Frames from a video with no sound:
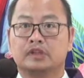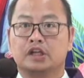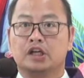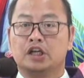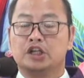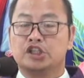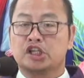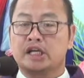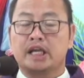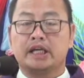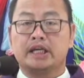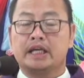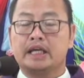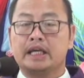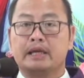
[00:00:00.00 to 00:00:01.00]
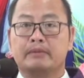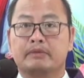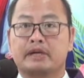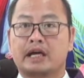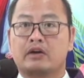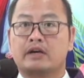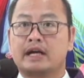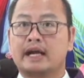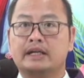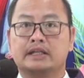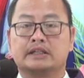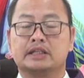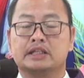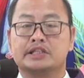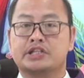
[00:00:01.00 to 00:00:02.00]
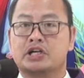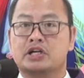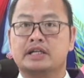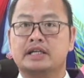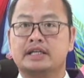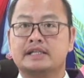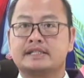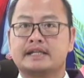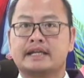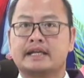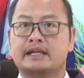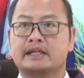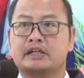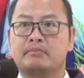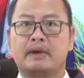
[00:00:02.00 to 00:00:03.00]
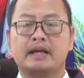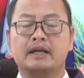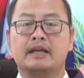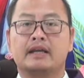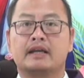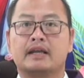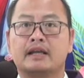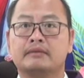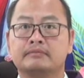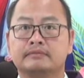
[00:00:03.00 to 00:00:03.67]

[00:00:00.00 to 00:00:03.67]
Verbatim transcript: Cho nên cái niềm khao khát được tự do nơi Israel nó mãnh liệt lắm.